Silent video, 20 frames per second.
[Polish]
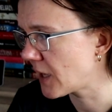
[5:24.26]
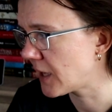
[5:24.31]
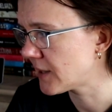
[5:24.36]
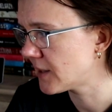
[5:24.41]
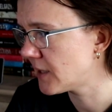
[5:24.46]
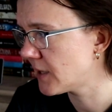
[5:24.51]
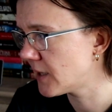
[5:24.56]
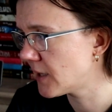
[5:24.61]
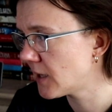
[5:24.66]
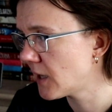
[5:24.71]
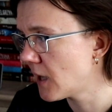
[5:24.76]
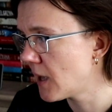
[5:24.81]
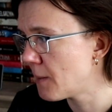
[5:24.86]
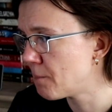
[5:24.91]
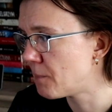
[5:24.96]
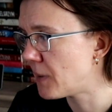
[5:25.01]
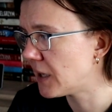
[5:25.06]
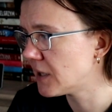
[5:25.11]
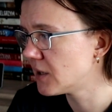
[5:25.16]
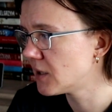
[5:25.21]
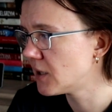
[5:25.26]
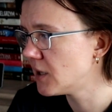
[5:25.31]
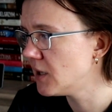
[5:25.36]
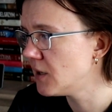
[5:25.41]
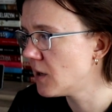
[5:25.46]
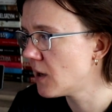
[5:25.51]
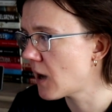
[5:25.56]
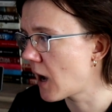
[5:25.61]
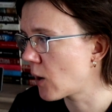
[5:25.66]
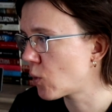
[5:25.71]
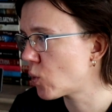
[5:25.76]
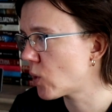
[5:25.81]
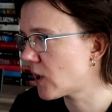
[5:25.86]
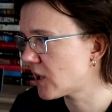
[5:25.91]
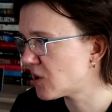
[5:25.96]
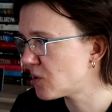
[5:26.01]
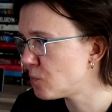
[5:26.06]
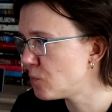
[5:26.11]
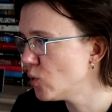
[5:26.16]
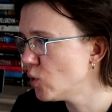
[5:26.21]
a te mangi
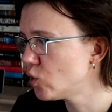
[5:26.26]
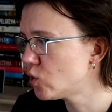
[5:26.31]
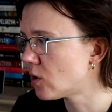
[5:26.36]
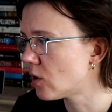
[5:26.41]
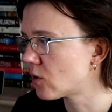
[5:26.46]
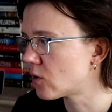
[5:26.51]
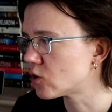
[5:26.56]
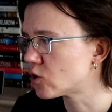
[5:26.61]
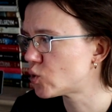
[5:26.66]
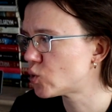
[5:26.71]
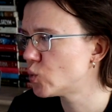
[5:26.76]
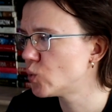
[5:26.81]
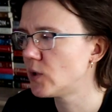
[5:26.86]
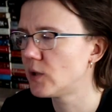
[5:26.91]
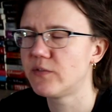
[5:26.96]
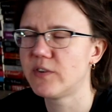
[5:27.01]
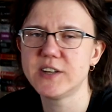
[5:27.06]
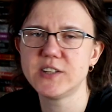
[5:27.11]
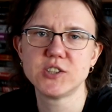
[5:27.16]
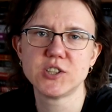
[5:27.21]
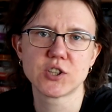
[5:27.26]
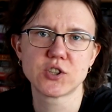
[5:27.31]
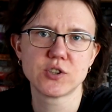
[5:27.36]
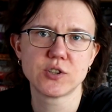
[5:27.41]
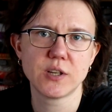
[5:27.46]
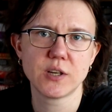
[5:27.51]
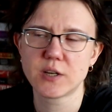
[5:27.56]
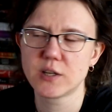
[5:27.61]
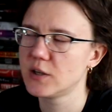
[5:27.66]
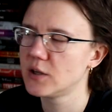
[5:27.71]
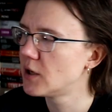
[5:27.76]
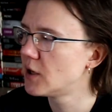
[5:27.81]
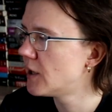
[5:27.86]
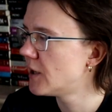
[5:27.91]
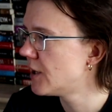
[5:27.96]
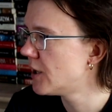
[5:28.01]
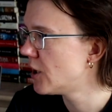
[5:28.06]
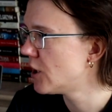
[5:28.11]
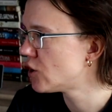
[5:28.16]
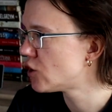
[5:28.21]
akurat Pluto kosztuje
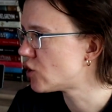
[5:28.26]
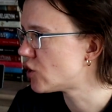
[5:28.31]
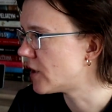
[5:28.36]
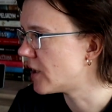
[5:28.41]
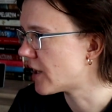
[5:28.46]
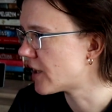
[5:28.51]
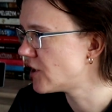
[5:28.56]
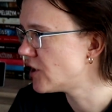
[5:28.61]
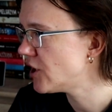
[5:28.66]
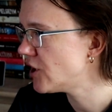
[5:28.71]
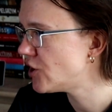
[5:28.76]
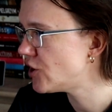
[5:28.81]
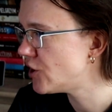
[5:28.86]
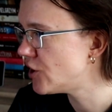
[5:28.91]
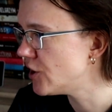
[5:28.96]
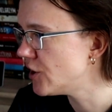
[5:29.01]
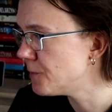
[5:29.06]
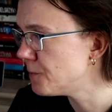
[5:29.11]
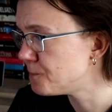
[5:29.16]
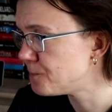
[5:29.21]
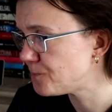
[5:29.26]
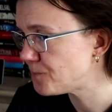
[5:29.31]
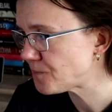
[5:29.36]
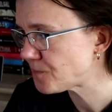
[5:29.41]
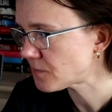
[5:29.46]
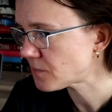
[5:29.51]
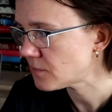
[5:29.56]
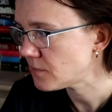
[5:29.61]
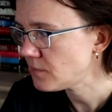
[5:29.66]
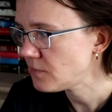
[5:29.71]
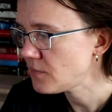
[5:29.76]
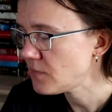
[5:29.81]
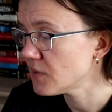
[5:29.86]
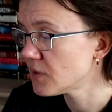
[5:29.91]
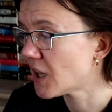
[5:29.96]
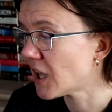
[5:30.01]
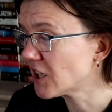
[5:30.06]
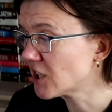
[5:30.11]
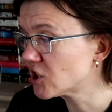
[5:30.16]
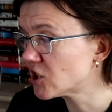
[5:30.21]
24,40
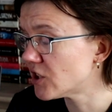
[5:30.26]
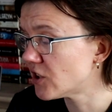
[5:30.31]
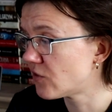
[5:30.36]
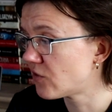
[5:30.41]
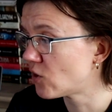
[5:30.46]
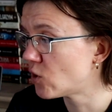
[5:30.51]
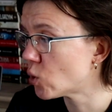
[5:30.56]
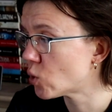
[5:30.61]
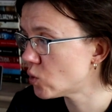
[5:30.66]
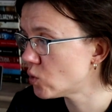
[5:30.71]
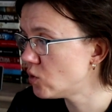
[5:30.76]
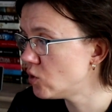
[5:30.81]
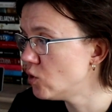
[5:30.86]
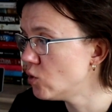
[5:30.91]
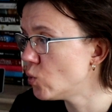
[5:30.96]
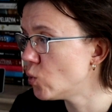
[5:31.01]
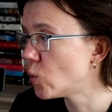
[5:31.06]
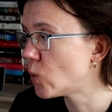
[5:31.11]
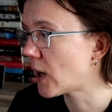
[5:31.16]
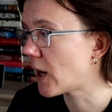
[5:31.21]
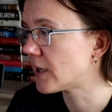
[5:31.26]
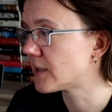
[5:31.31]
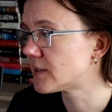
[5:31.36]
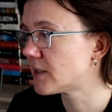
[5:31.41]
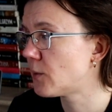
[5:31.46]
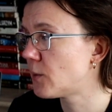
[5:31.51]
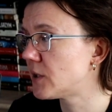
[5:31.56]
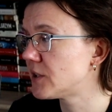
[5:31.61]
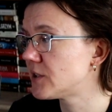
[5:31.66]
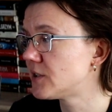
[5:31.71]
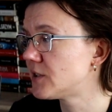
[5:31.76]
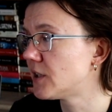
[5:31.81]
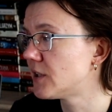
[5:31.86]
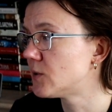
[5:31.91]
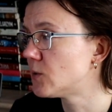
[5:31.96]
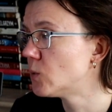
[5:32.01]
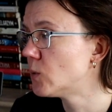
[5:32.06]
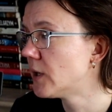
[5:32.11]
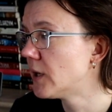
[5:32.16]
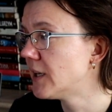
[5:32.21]
Także w grudniu ukazała
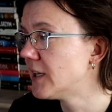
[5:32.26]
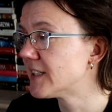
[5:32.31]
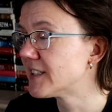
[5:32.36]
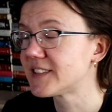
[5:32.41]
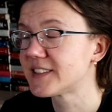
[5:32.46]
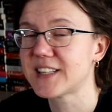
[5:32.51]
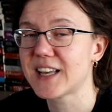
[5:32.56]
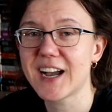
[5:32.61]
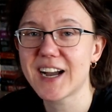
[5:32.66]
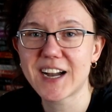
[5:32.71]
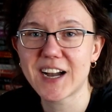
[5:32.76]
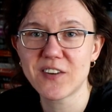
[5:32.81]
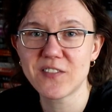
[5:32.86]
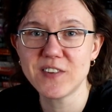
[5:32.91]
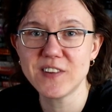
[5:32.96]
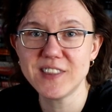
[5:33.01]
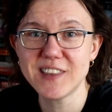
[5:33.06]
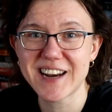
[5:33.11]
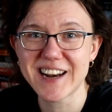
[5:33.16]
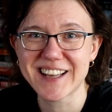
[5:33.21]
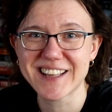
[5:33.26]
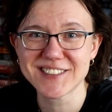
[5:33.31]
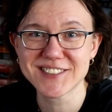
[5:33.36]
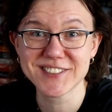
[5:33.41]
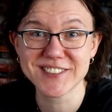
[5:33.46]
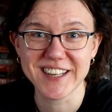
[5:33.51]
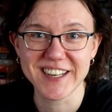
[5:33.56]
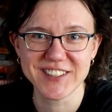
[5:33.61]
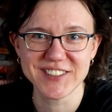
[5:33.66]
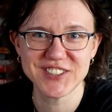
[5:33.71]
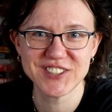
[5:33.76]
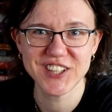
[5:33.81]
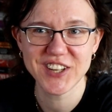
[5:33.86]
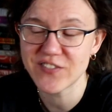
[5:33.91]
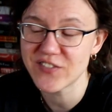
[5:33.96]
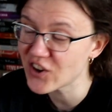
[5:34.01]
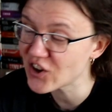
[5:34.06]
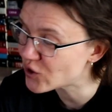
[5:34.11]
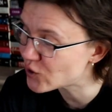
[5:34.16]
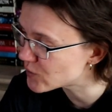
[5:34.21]
się Saga Winlandzka,
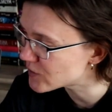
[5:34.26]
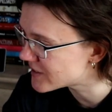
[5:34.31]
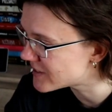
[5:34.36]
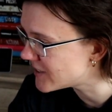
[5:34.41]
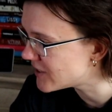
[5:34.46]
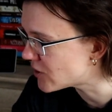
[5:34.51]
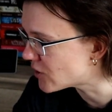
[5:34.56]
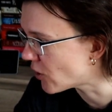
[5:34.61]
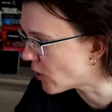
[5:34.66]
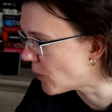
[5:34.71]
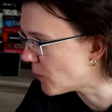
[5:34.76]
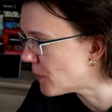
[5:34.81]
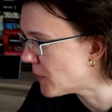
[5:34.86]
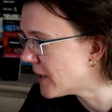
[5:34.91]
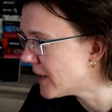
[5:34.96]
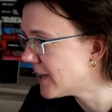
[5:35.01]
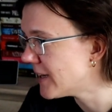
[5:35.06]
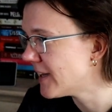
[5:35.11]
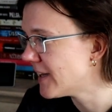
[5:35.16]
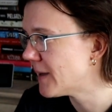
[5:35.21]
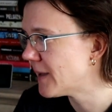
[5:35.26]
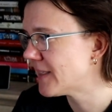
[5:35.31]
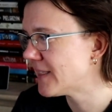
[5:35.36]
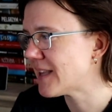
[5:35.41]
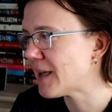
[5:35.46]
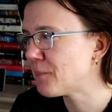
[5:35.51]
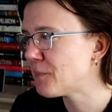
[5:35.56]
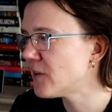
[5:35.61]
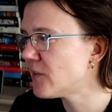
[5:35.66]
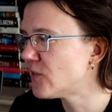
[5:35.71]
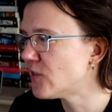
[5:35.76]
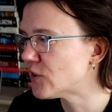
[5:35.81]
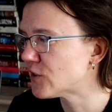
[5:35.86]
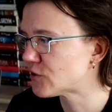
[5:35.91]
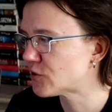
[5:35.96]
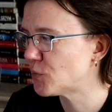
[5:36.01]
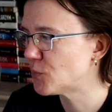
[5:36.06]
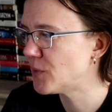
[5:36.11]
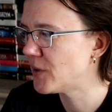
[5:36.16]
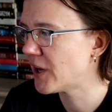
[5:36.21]
dziewiąty tom. Na pewno
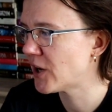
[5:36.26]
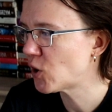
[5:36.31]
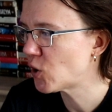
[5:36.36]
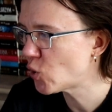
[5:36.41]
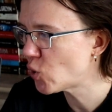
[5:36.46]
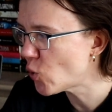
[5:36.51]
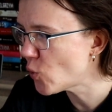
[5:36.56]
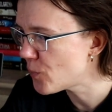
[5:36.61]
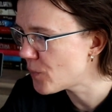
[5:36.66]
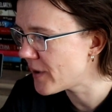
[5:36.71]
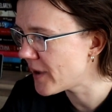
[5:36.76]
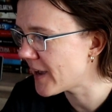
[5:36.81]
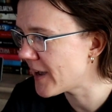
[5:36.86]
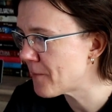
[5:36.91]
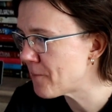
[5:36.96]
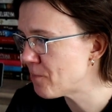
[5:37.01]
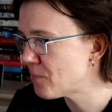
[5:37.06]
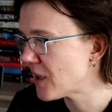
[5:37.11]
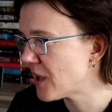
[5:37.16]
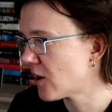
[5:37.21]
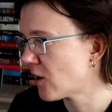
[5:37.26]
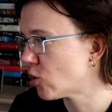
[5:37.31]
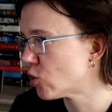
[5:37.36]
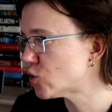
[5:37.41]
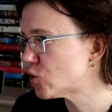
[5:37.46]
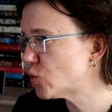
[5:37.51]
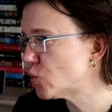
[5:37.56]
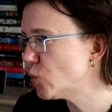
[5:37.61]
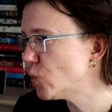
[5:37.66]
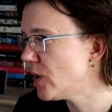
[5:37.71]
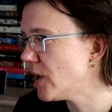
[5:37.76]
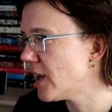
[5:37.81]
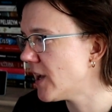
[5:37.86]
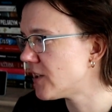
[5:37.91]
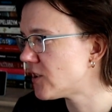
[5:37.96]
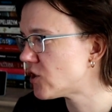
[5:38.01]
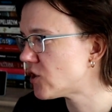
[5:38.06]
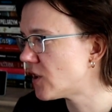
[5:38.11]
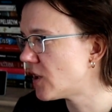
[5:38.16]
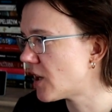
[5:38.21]
sobie kupię.
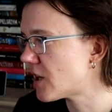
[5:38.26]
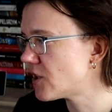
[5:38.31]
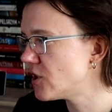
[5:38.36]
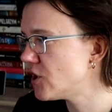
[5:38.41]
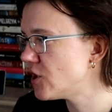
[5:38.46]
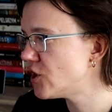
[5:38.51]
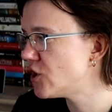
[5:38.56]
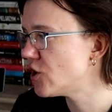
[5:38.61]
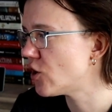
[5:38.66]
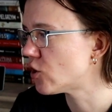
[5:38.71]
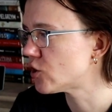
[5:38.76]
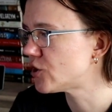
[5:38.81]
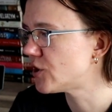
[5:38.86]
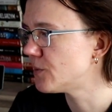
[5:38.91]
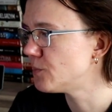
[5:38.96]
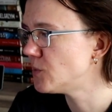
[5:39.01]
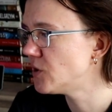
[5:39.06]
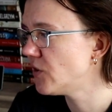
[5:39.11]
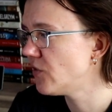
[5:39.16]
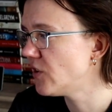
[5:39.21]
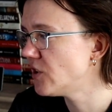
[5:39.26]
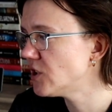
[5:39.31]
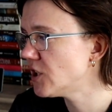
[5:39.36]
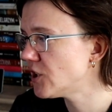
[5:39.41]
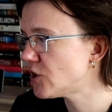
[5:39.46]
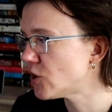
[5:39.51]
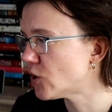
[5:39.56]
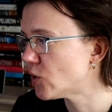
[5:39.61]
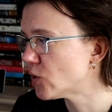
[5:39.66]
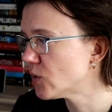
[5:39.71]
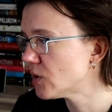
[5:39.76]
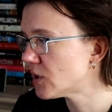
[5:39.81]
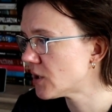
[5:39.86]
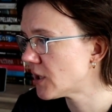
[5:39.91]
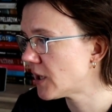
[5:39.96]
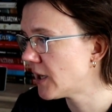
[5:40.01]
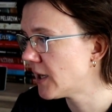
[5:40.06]
Kosztuje 48,90.